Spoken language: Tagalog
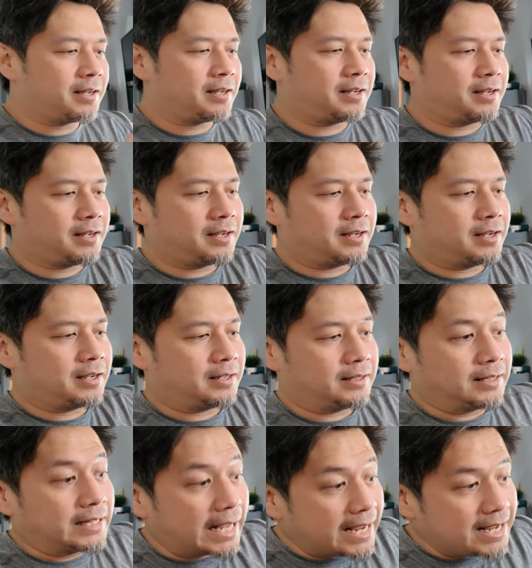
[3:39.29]
uh,
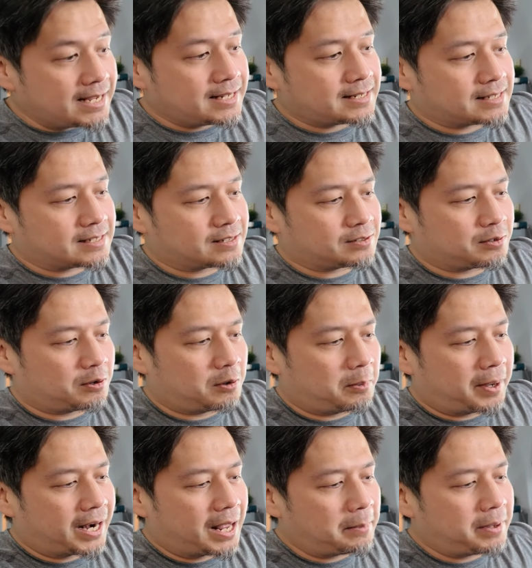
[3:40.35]
days, no?
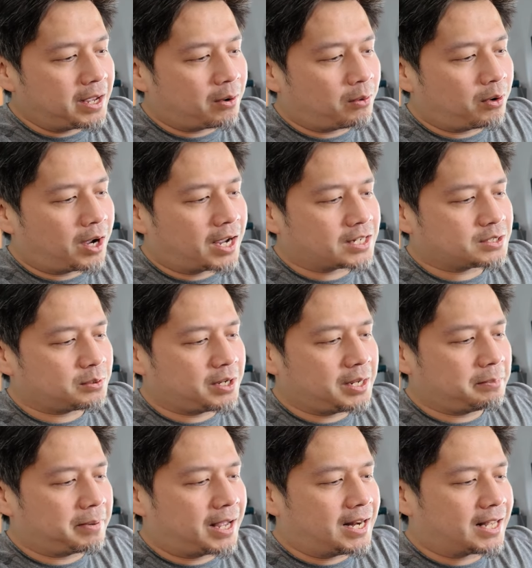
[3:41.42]
Marami akong
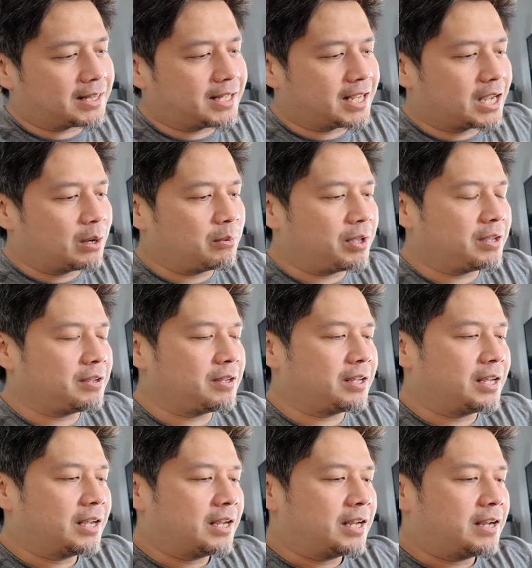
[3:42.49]
actually balak na
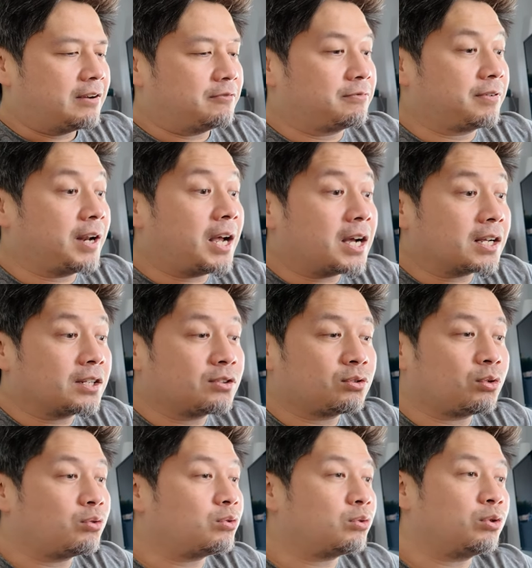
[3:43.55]
gawing vlog
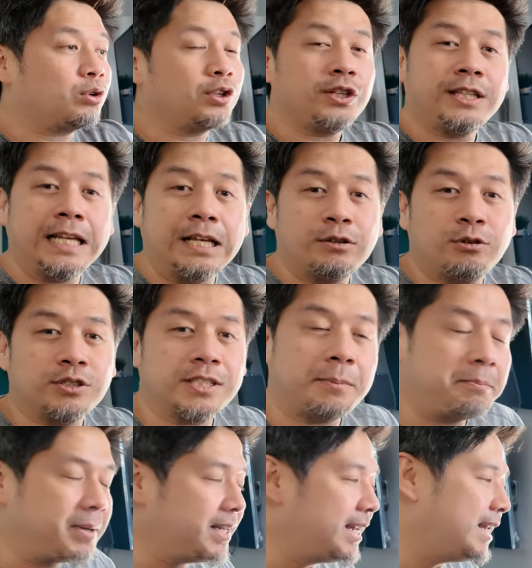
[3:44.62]
tungkol dito
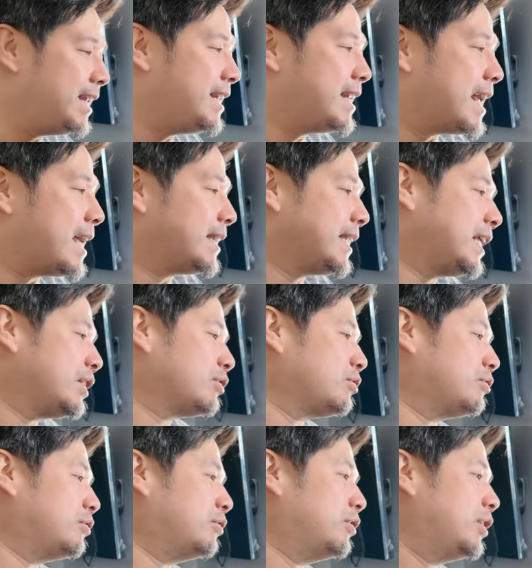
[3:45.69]
sa binili nating
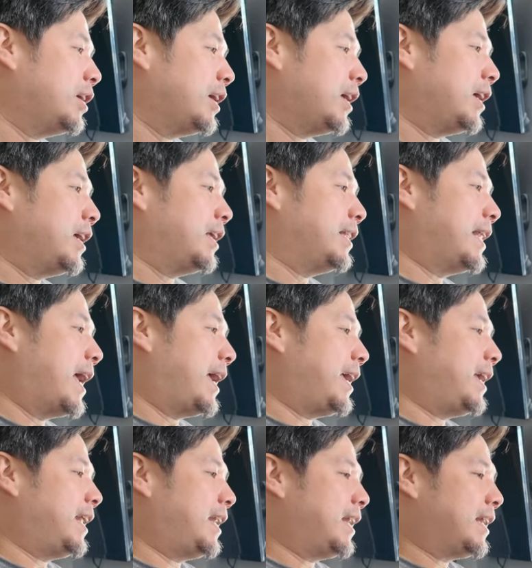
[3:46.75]
to.
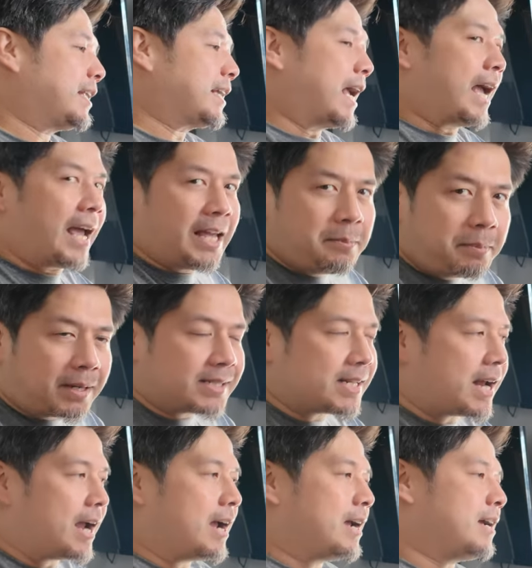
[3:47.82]
Dahil kakaiba
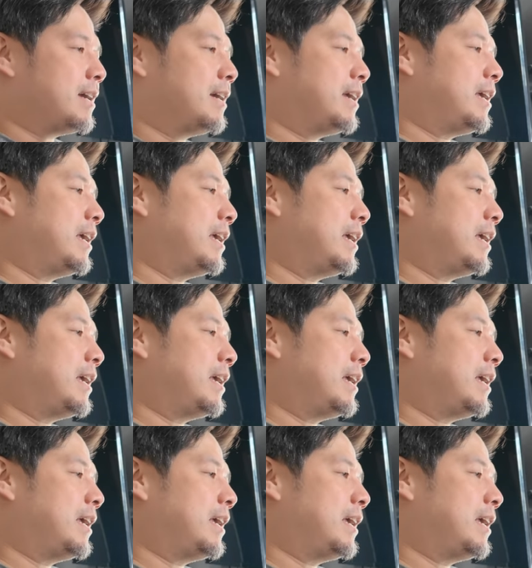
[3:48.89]
siya